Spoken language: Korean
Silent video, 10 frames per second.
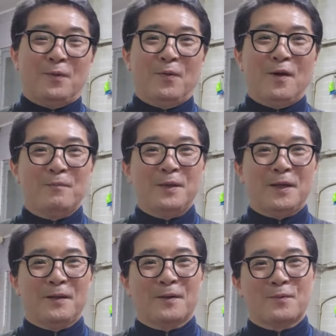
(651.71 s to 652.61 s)
홍합
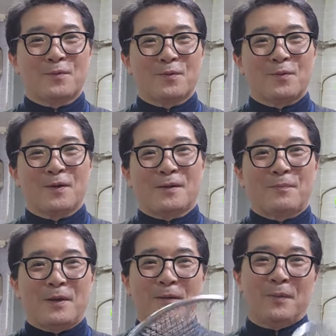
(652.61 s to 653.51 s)
밑에 있는 걸 우러 올리가
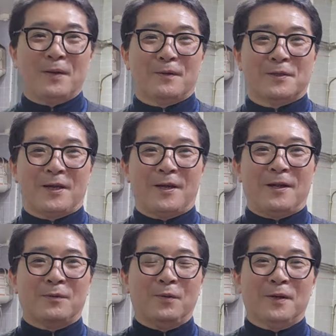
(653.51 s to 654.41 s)
뺑뺑이를
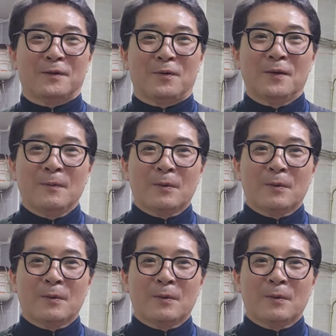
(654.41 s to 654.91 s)
잘 돌려가지고,